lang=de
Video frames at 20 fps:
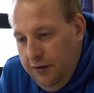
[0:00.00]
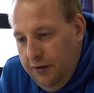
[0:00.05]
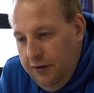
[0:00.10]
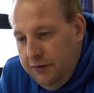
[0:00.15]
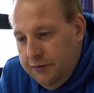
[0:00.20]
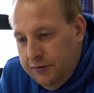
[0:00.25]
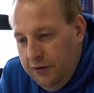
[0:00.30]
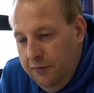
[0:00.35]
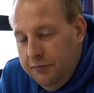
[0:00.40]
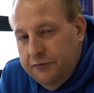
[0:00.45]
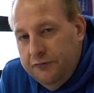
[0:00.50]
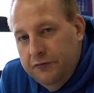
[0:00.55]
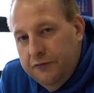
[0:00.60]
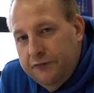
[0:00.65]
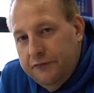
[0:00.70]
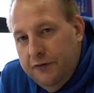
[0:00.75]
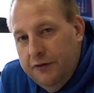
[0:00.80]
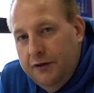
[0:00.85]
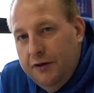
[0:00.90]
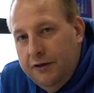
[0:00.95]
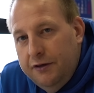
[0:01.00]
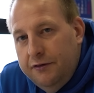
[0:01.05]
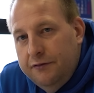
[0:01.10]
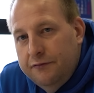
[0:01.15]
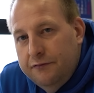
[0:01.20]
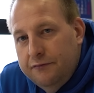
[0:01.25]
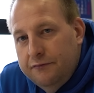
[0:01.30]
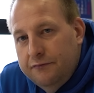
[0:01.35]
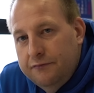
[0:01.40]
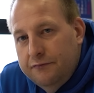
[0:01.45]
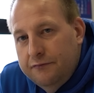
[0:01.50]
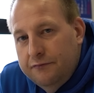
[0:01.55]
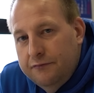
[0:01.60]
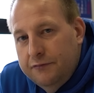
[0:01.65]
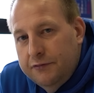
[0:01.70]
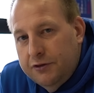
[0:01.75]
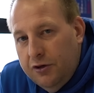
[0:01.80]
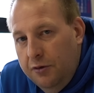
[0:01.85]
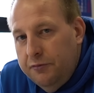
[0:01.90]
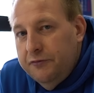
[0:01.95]
Ich glaube, ich würde es verneinen.
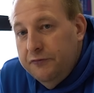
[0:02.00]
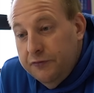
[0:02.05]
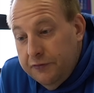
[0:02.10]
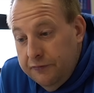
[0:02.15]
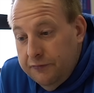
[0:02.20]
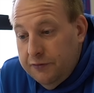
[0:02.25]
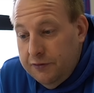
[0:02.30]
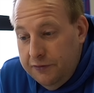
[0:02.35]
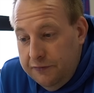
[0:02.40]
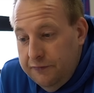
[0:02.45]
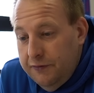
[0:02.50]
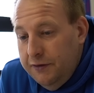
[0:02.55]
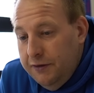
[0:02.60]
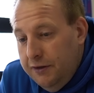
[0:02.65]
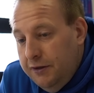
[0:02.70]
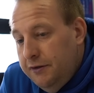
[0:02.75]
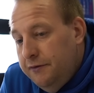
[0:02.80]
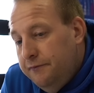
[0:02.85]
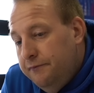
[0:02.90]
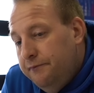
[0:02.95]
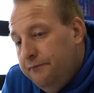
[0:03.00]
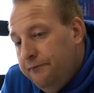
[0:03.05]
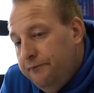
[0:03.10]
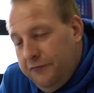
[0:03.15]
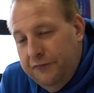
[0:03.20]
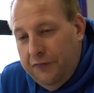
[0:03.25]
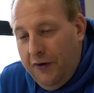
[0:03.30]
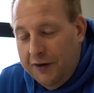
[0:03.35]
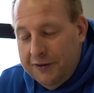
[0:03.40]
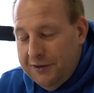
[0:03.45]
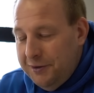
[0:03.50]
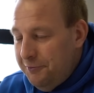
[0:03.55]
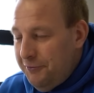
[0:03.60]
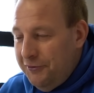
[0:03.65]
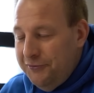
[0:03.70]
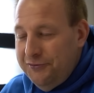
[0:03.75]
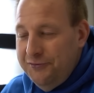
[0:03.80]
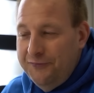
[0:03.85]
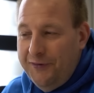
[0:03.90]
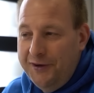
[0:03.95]
Ich glaube, ich würde es wirklich verneinen. Die Frage geht mir
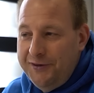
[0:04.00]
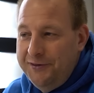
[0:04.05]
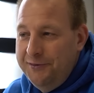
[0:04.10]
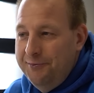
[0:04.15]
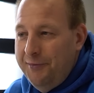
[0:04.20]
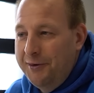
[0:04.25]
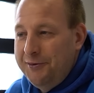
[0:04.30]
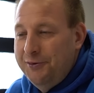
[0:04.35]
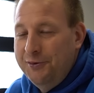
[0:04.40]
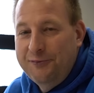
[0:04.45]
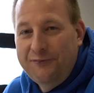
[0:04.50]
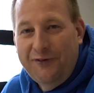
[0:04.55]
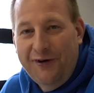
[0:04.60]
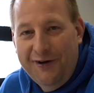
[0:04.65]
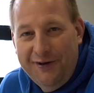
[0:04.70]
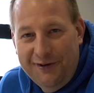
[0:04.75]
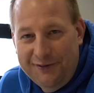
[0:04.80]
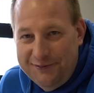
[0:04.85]
auch zu weit in meinen Kopf rein.